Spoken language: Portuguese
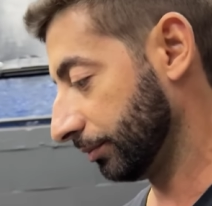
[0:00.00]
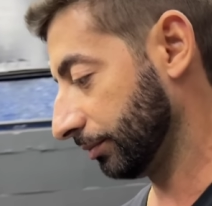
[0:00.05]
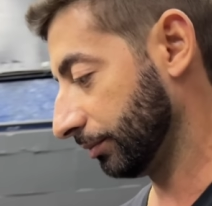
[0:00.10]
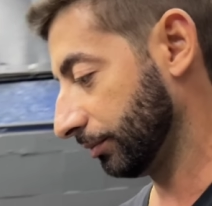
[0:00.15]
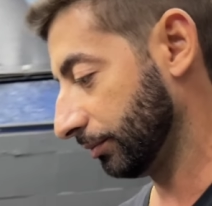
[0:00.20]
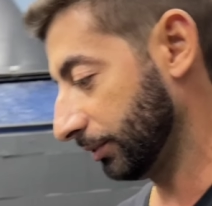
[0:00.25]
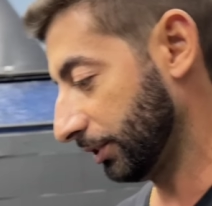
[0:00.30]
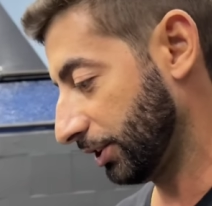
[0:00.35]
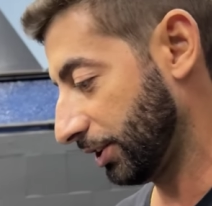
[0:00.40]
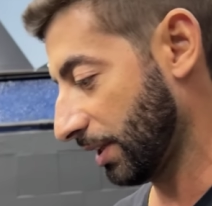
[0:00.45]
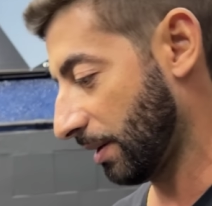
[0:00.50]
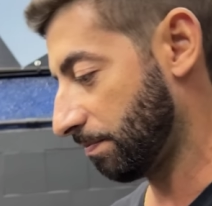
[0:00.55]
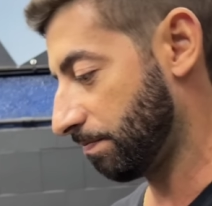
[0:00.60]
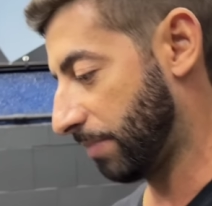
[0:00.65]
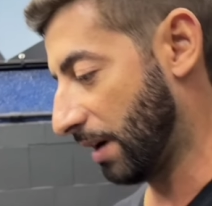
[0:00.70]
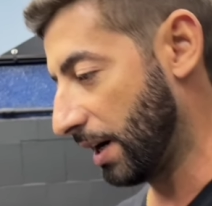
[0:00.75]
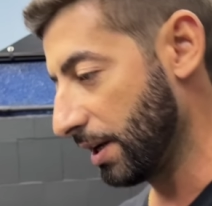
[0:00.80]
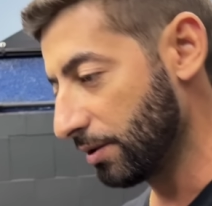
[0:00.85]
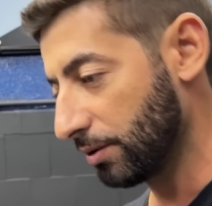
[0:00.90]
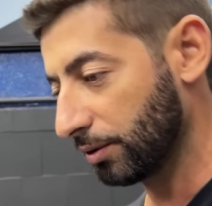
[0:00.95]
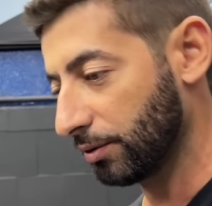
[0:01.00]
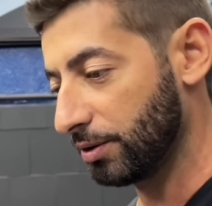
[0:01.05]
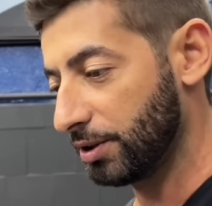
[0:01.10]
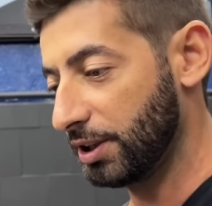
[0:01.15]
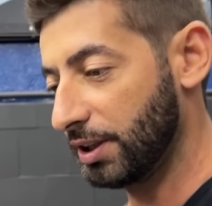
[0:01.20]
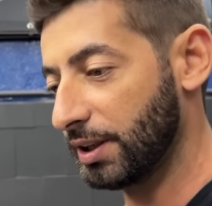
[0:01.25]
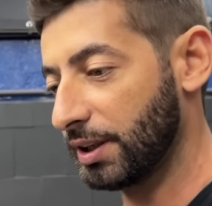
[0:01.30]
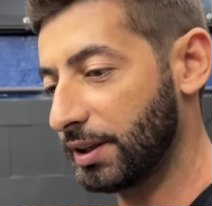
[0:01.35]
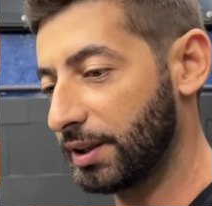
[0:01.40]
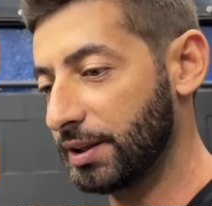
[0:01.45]
Bicho apanhou no
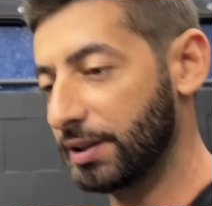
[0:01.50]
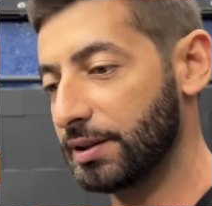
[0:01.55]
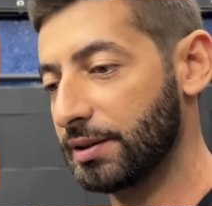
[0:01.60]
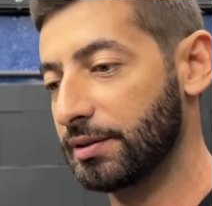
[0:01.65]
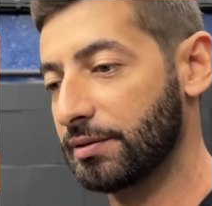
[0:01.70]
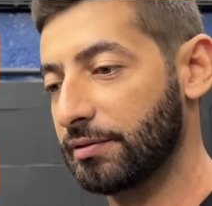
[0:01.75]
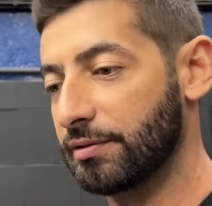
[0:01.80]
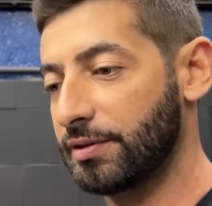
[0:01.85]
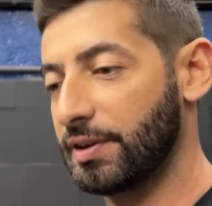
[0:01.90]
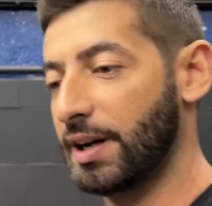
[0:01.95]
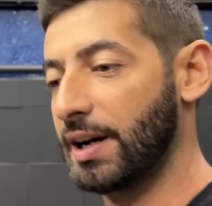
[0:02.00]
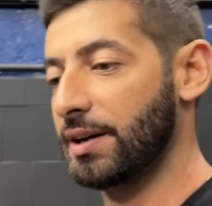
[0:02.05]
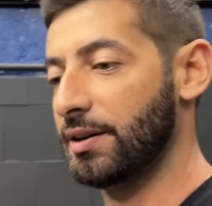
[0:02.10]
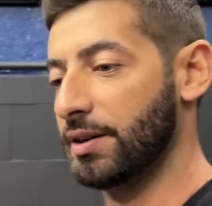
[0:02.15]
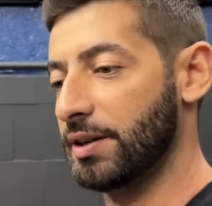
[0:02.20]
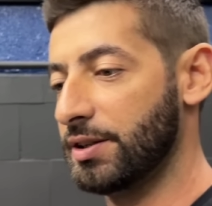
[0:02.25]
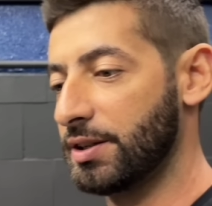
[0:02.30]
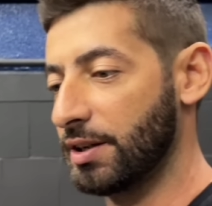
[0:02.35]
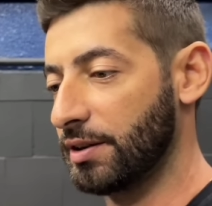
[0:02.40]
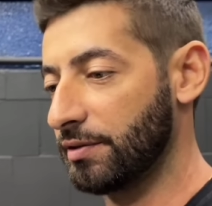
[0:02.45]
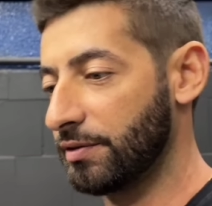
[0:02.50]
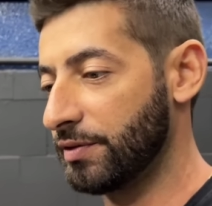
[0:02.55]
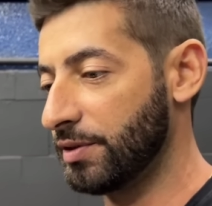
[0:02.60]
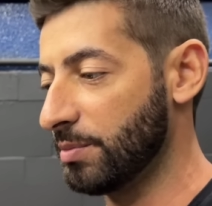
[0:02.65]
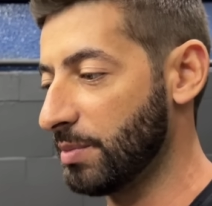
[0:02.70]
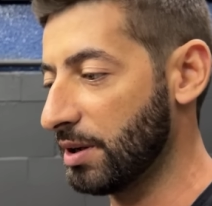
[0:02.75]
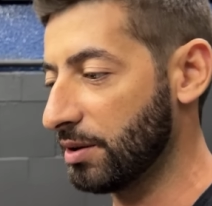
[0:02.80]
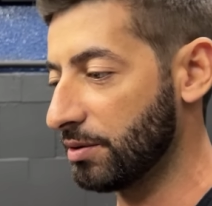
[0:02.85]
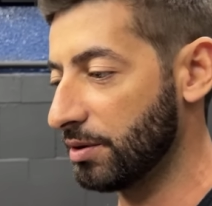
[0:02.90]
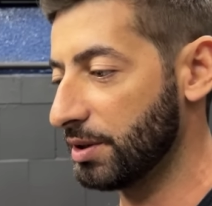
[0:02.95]
Dino aqui. Vara, ó, já viu
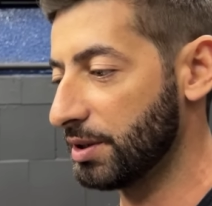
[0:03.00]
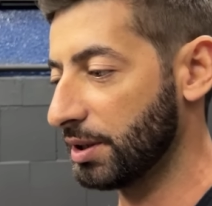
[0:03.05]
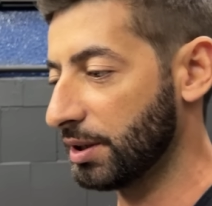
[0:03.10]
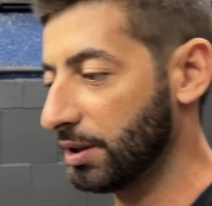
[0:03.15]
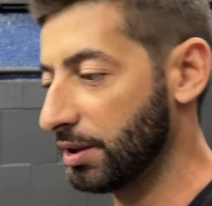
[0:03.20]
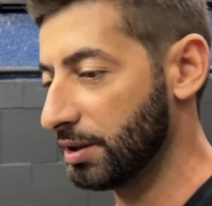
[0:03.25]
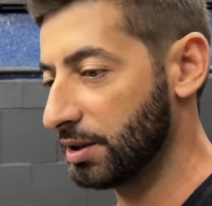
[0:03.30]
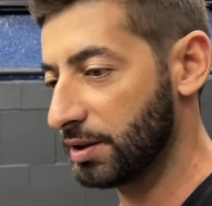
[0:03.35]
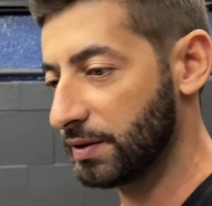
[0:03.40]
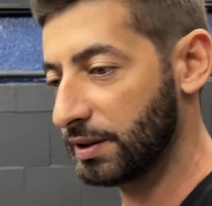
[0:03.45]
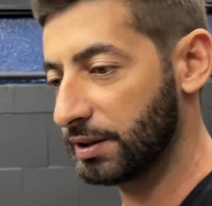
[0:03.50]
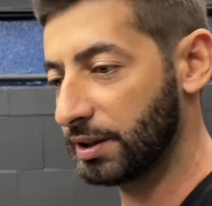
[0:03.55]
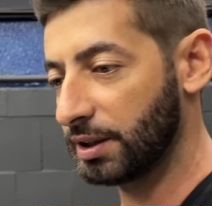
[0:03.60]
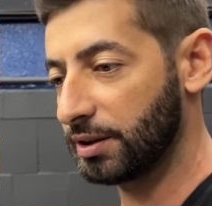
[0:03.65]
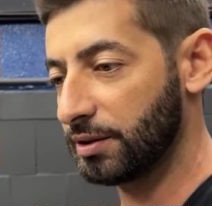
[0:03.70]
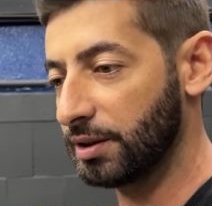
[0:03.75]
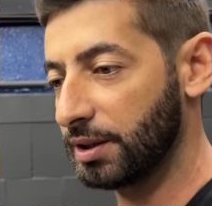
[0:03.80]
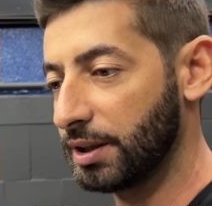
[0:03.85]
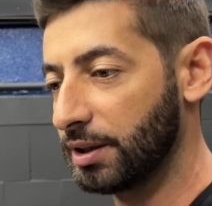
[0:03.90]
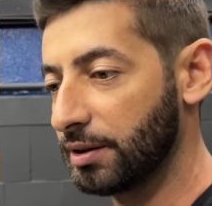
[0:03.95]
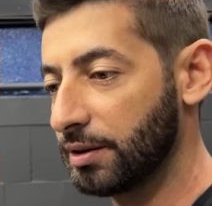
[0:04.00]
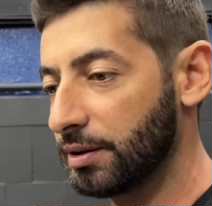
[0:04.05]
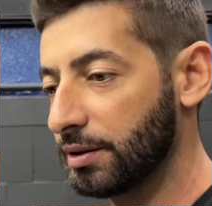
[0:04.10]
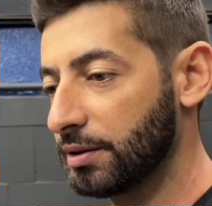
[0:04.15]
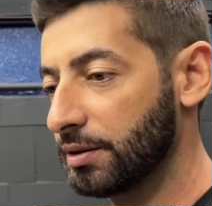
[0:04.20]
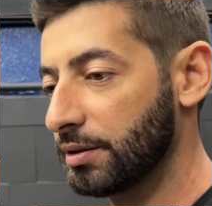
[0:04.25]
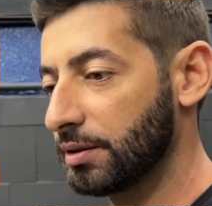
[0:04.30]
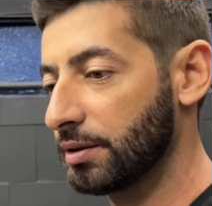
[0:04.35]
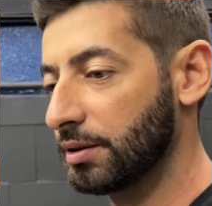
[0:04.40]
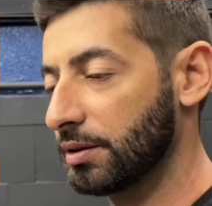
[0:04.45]
uma coisa que a gente vai ter que olhar.
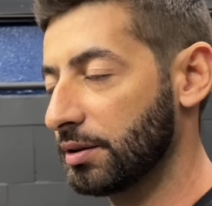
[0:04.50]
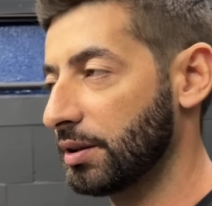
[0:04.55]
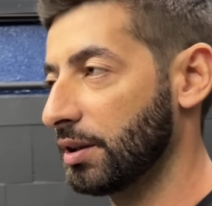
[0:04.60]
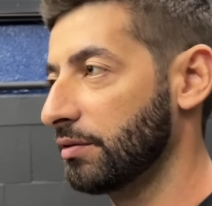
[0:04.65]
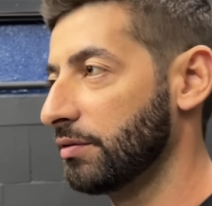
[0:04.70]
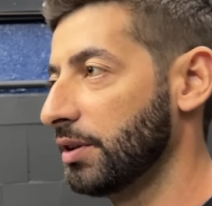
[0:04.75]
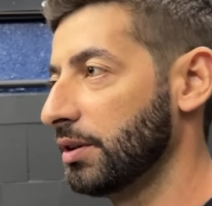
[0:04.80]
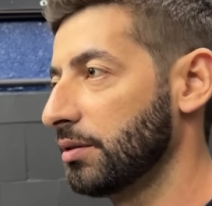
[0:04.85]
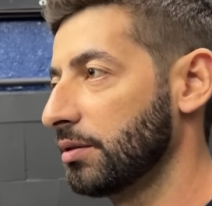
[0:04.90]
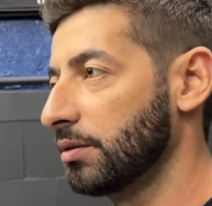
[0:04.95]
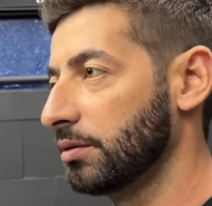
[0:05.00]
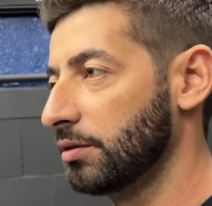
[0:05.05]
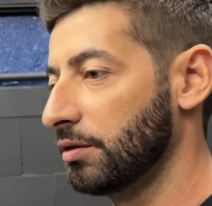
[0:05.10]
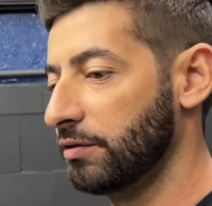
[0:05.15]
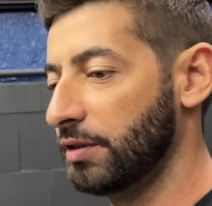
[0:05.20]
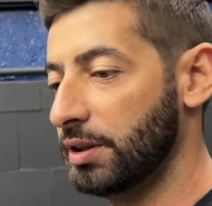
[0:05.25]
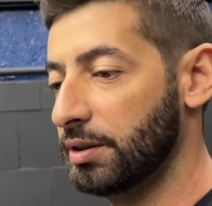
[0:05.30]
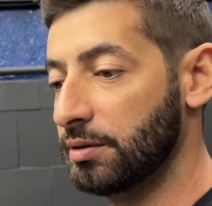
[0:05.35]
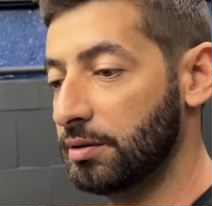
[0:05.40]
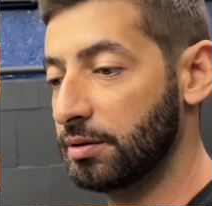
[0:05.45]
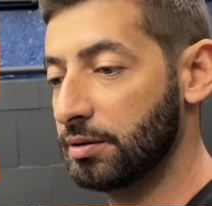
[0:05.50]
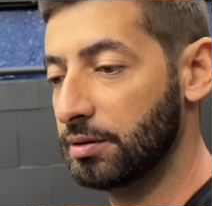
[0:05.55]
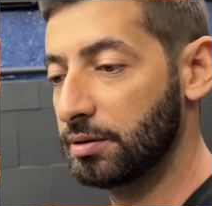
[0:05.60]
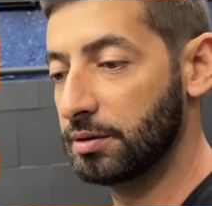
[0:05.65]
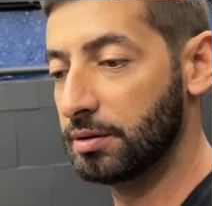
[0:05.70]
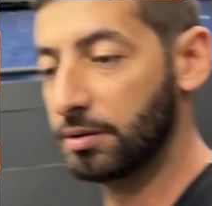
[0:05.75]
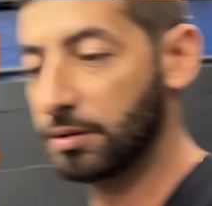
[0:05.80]
Tá vendo? Tá vendo? Eu não